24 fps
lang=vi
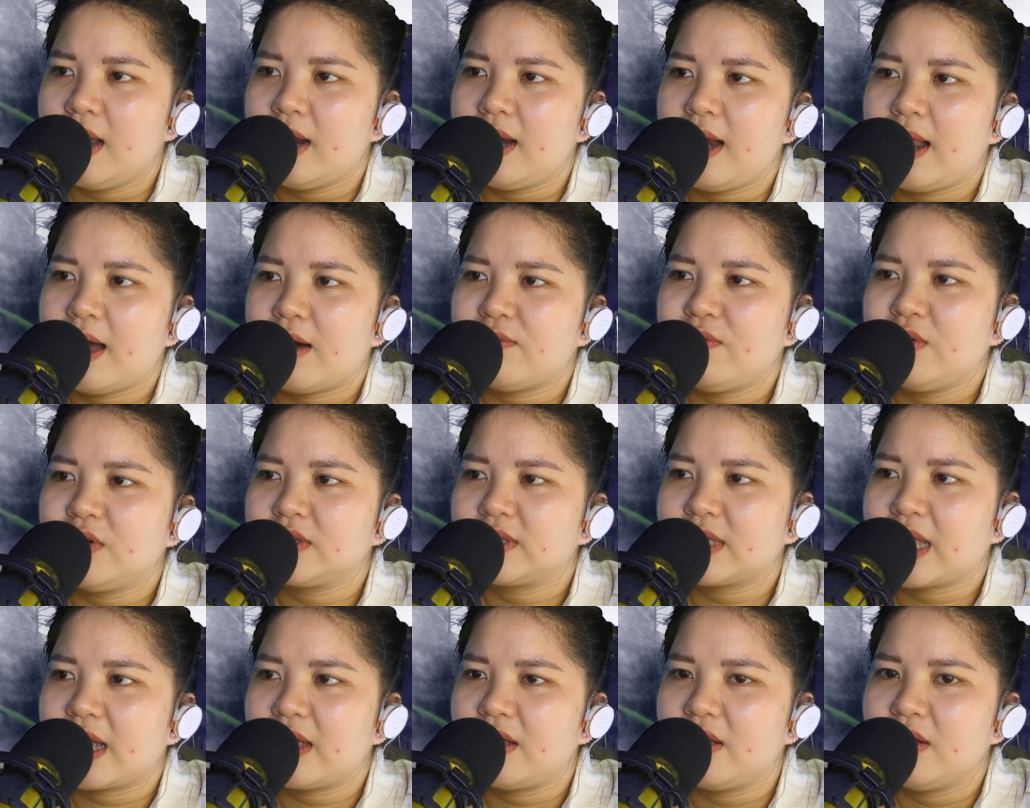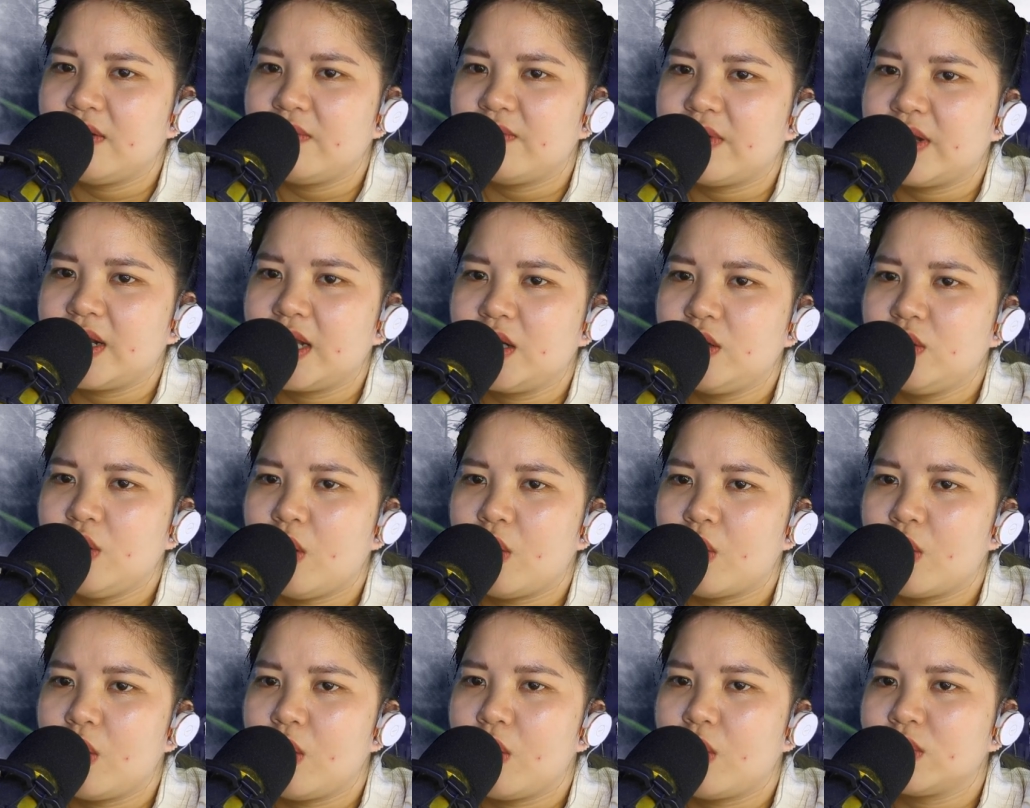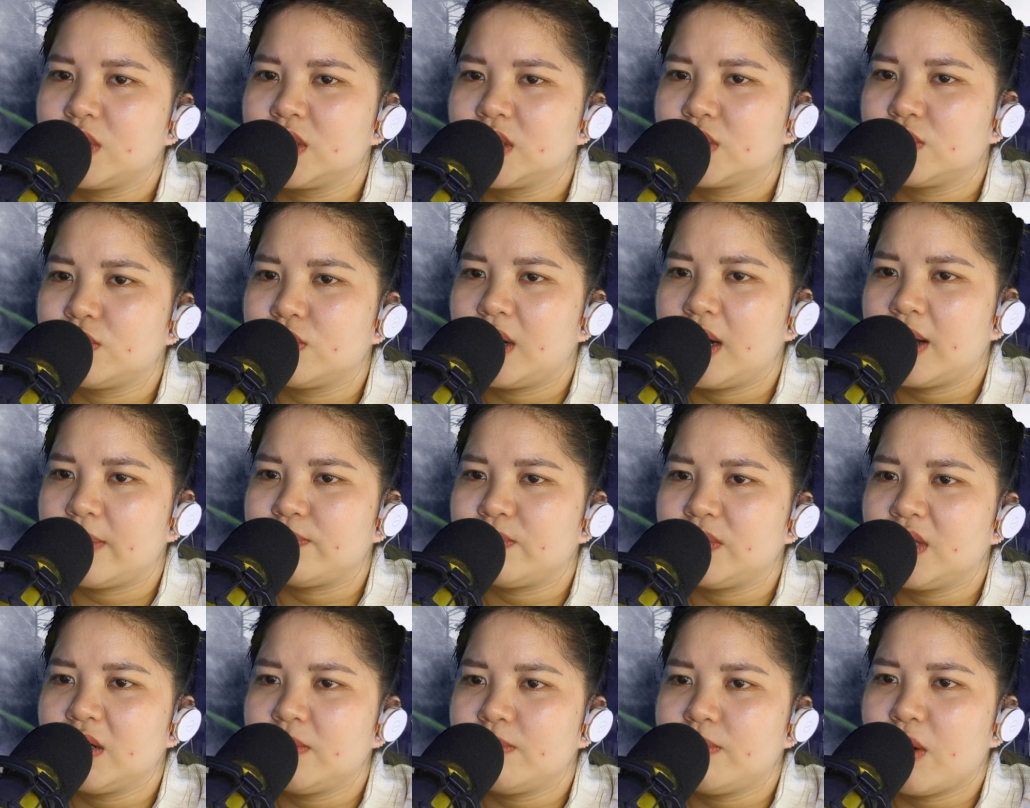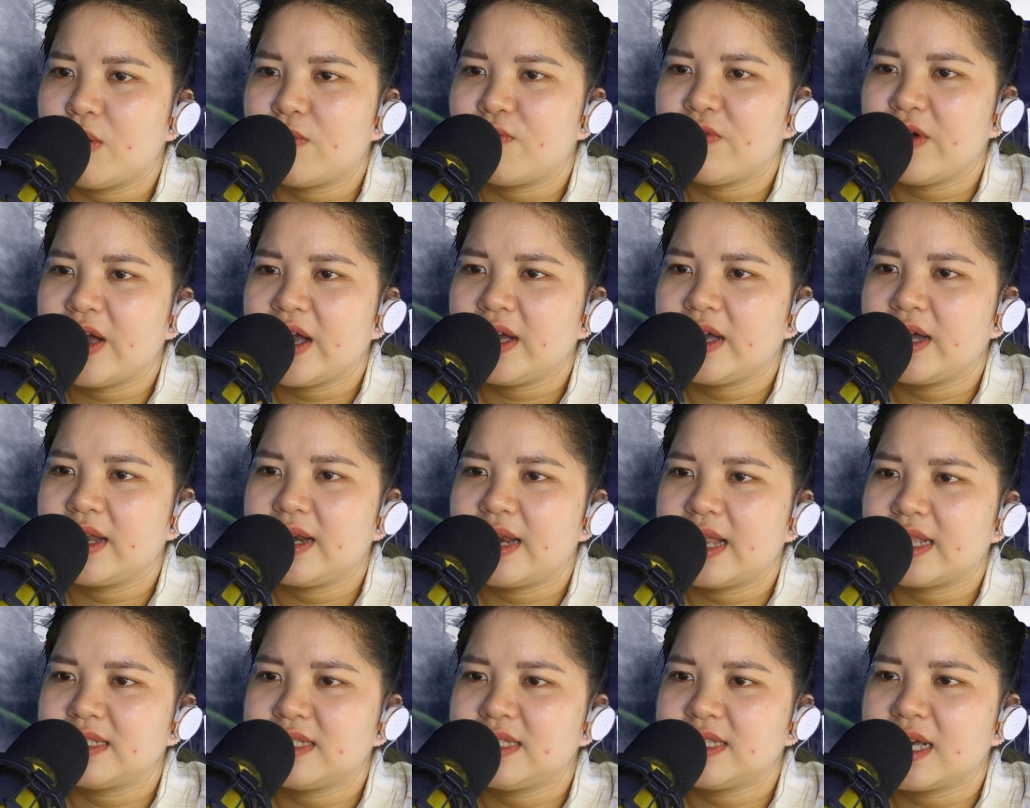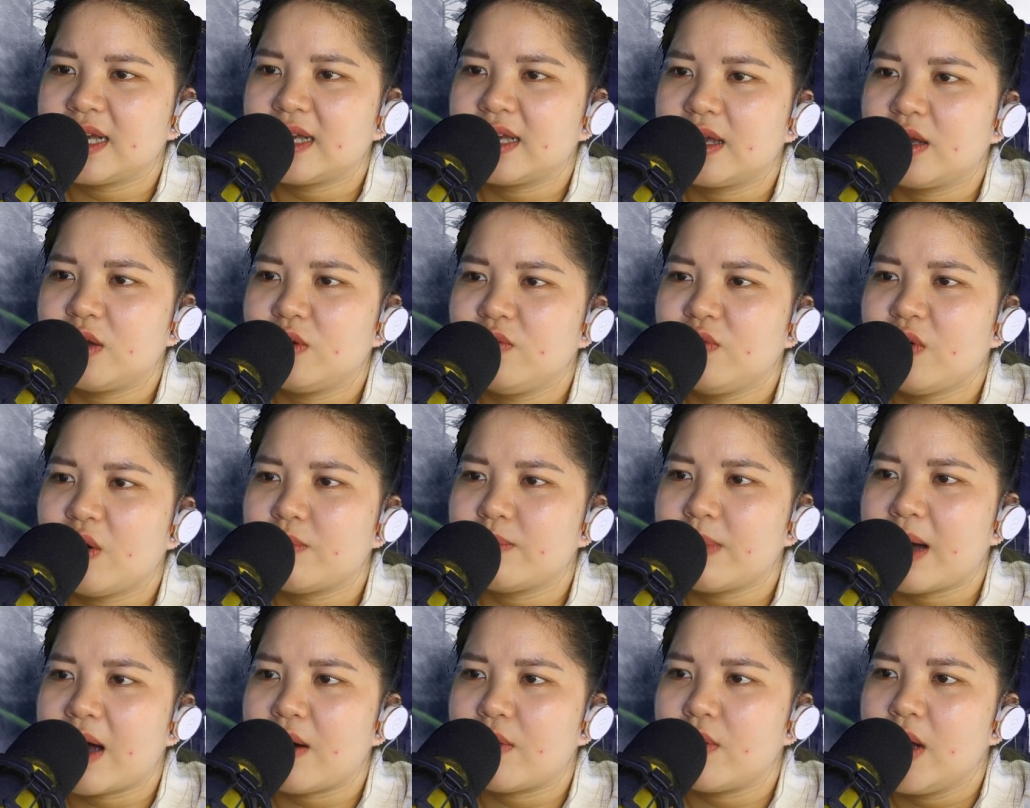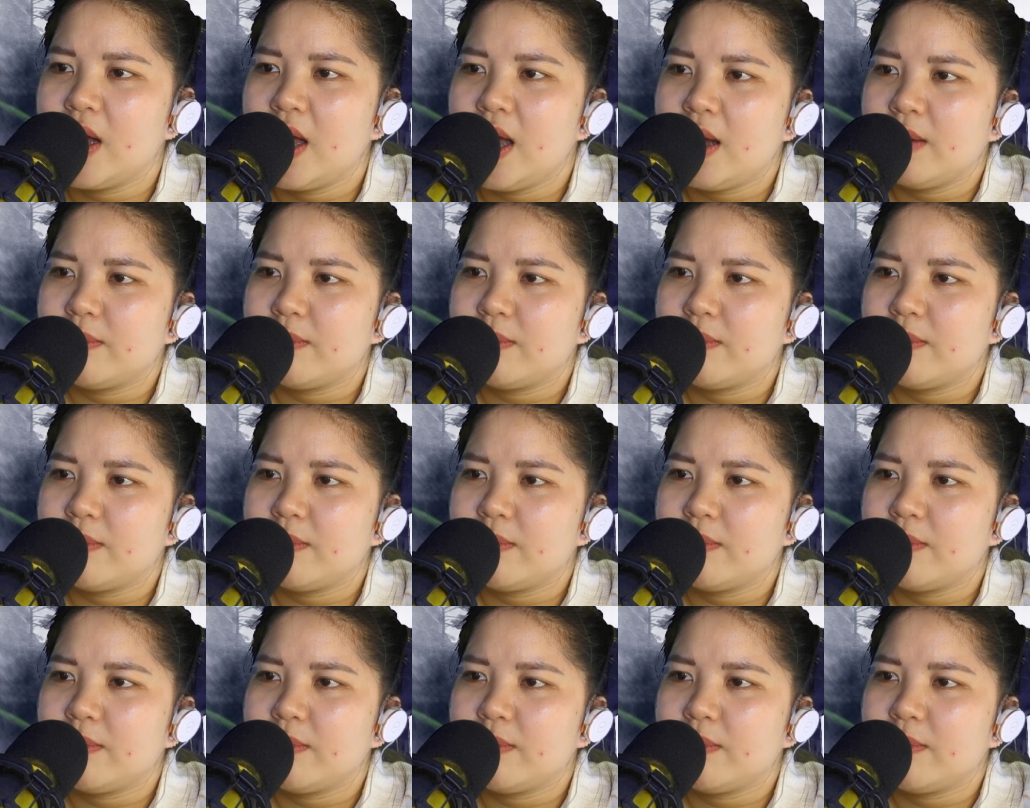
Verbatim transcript: Lão phất tay và đỉnh hồ lô rượu lập tức bộc phát hình ảnh sát khí phong bạo,